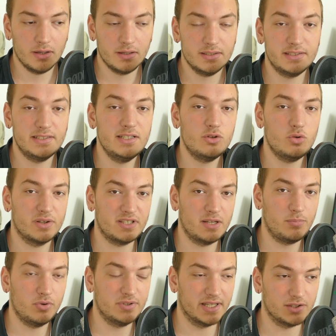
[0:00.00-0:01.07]
si tu as
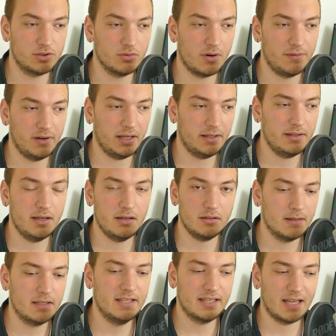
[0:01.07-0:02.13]
cette pulsation, en vérité,
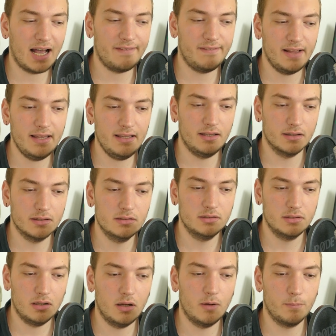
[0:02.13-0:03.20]
qui travaille
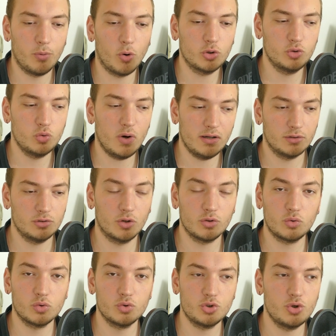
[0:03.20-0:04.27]
euh, pour toi dans
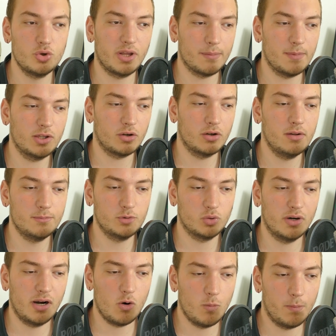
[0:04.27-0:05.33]
ton jeu qu'un métronome
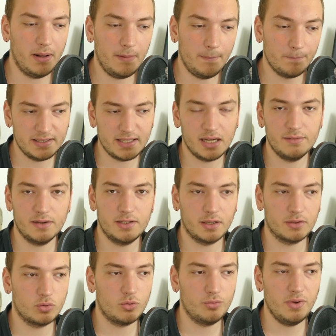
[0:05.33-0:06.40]
soit là ou pas, t'arrives à te
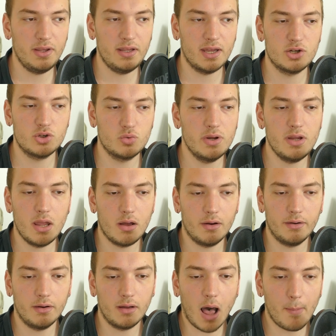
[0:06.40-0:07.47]
retrouver et à jouer
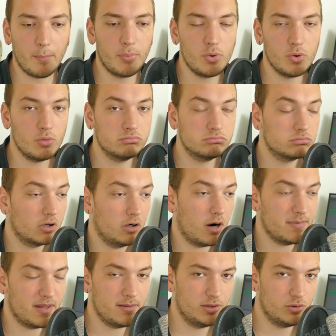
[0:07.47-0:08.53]
euh, un peu
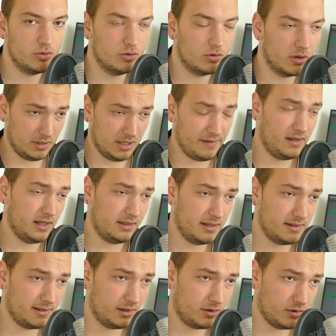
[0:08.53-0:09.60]
comme d'habitude quoi. La
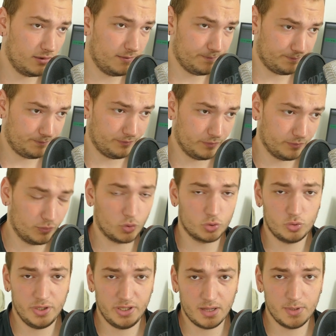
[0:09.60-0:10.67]
vérité c'est que pour
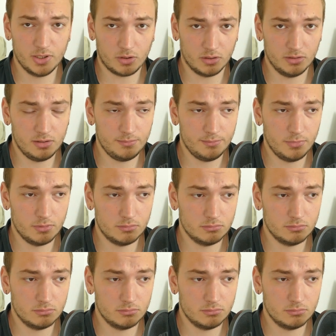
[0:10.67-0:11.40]
jouer qu'un métronome,